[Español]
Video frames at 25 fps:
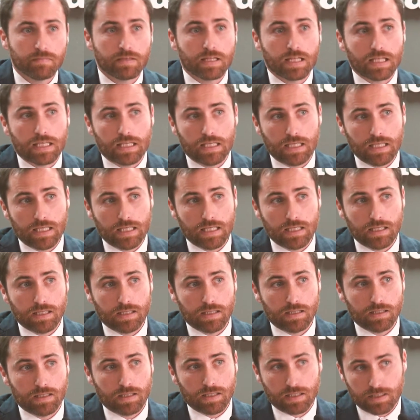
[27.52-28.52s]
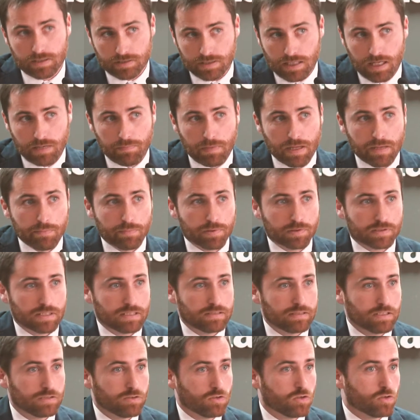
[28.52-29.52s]
y, quizás el más
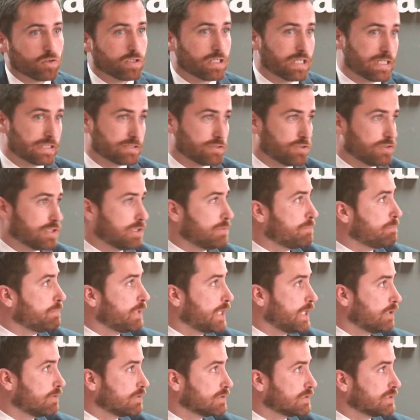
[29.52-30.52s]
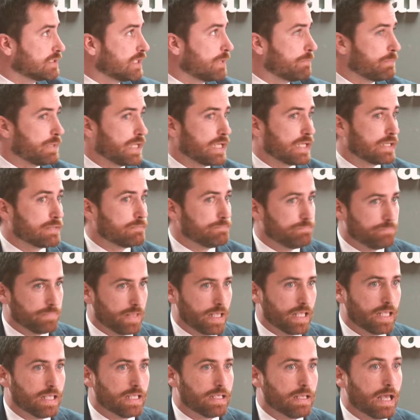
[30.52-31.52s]
importante de todos, creación de empleo, también
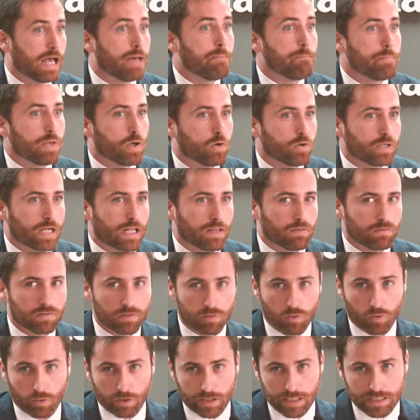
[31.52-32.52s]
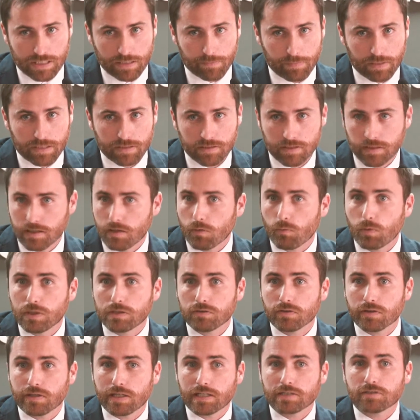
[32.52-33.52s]
eh, han mejorado. Concretamente, en
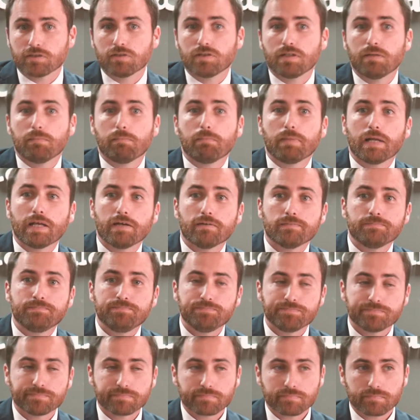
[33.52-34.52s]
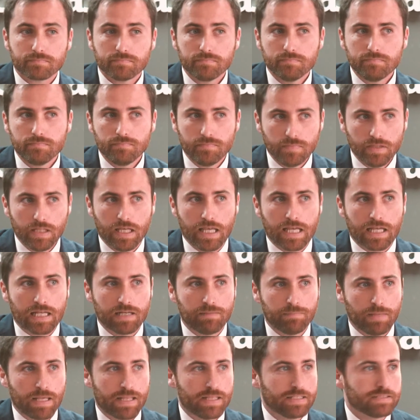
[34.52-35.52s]
cuanto a creación de empleo, en el
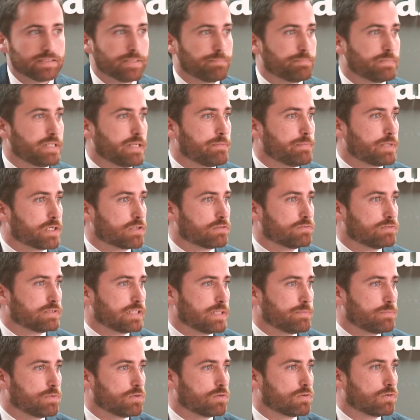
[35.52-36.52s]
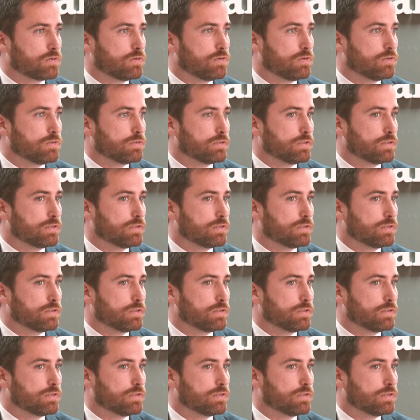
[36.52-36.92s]
mes de septiembre contamos con